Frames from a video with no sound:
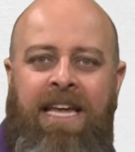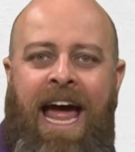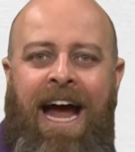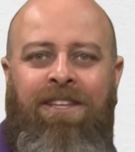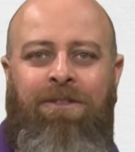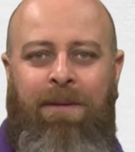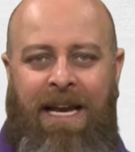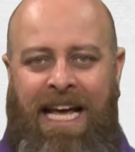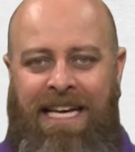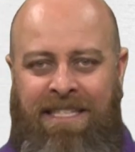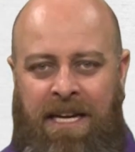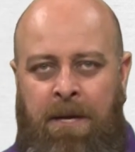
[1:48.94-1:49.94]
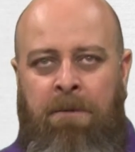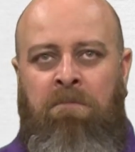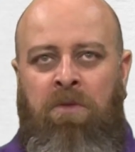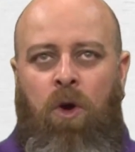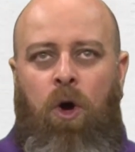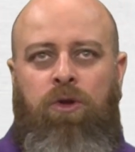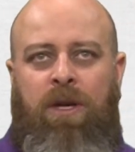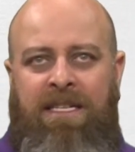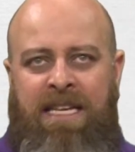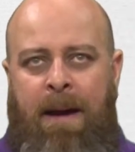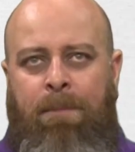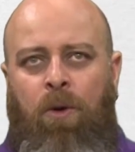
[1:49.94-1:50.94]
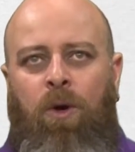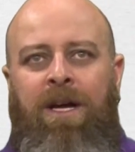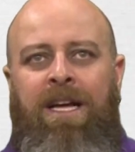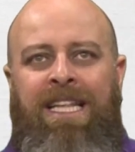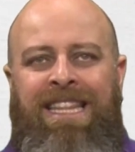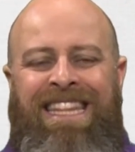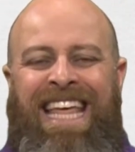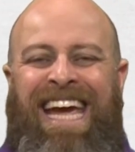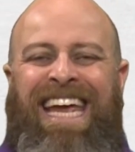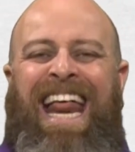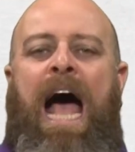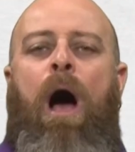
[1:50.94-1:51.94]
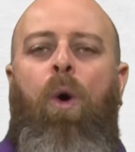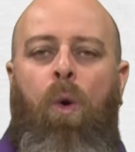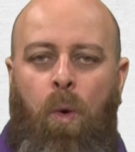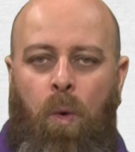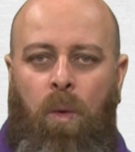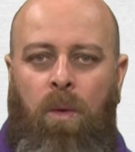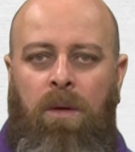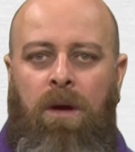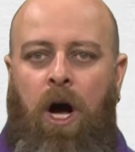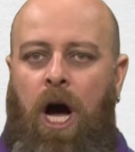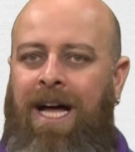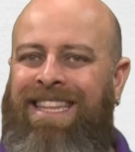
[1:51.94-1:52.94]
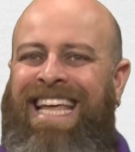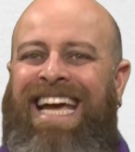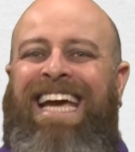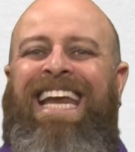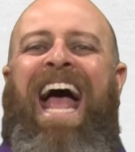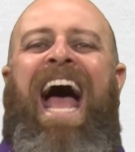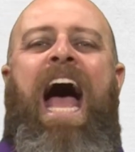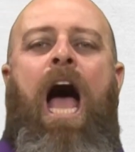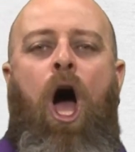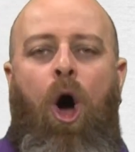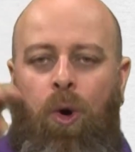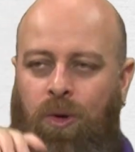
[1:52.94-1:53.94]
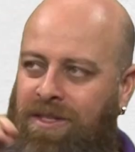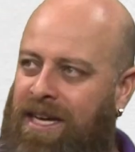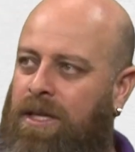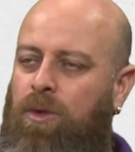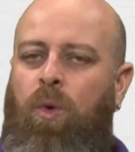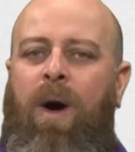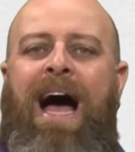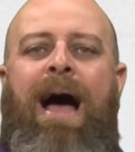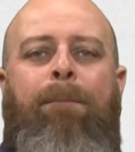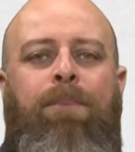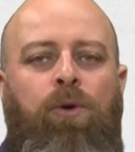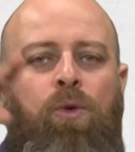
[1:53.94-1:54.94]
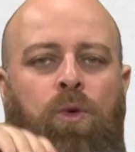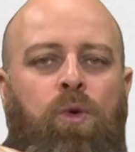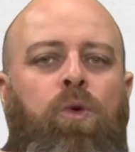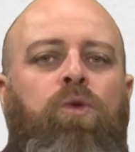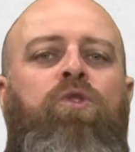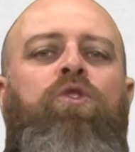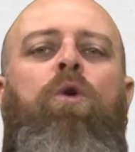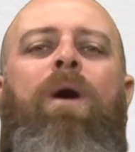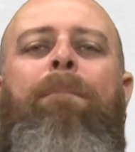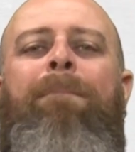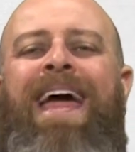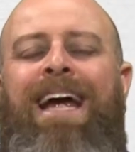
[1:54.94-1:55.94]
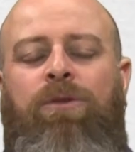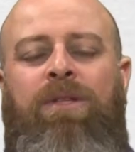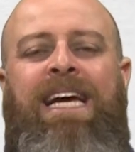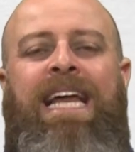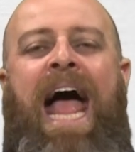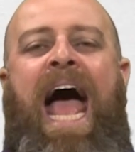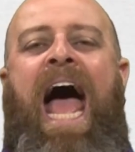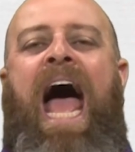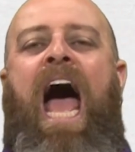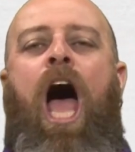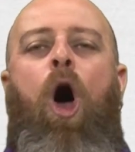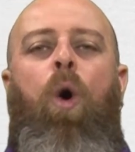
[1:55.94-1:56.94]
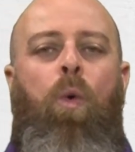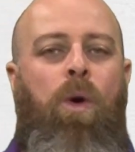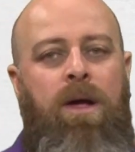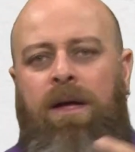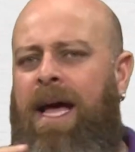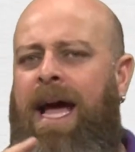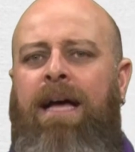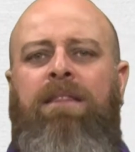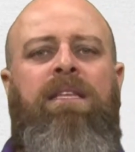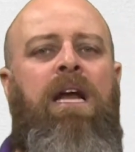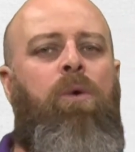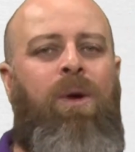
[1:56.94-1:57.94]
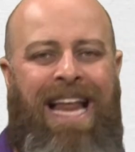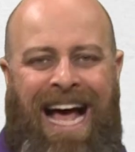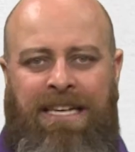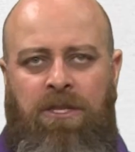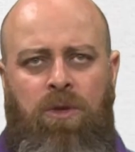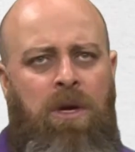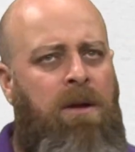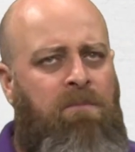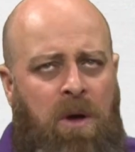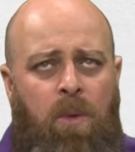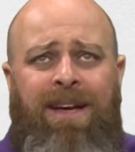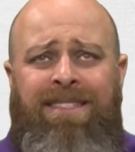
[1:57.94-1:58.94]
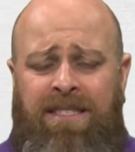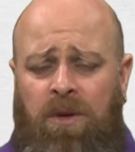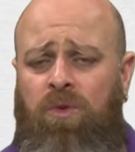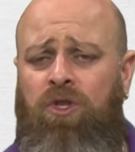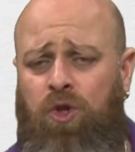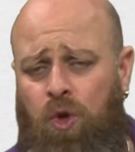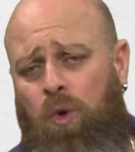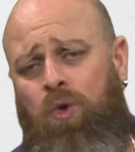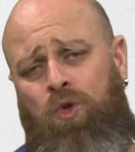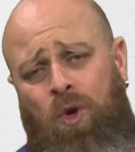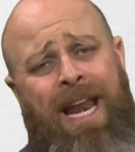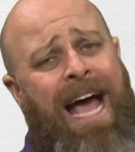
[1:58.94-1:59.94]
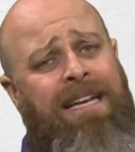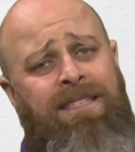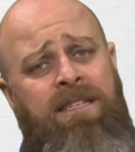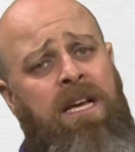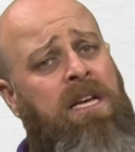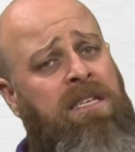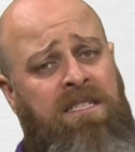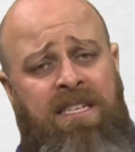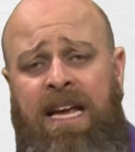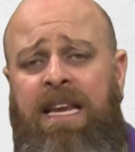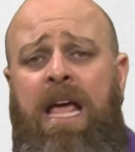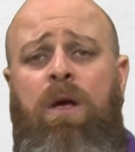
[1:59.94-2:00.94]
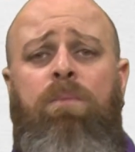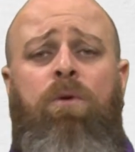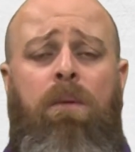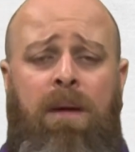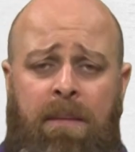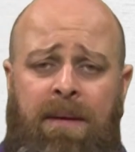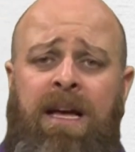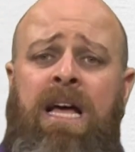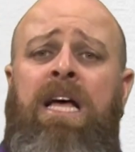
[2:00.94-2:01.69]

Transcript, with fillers: certo? Beleza? Outro exemplo, degrau, Ó, degrau, sai do A pro U, som aberto, degrau. É, tranquilaço. Então esses são os ditongos orais, sem nenhum problema,